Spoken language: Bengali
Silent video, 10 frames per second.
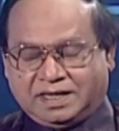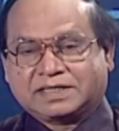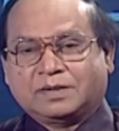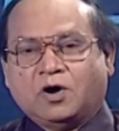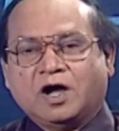
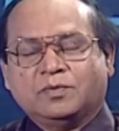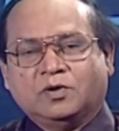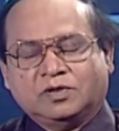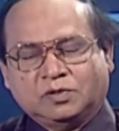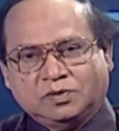একটা
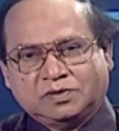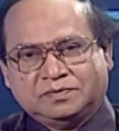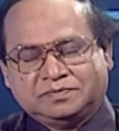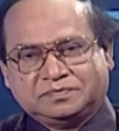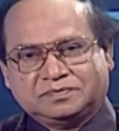ভয়াবহ রোগ
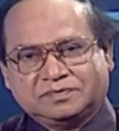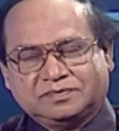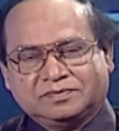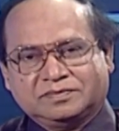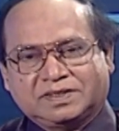
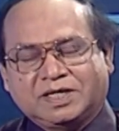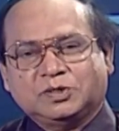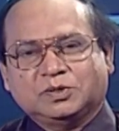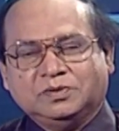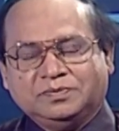
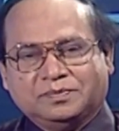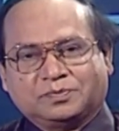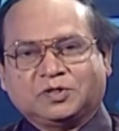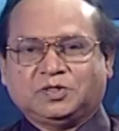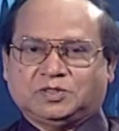কিন্তু
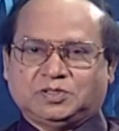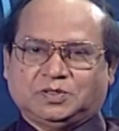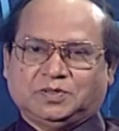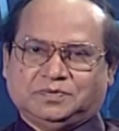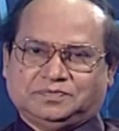প্রতিরোধযোগ্য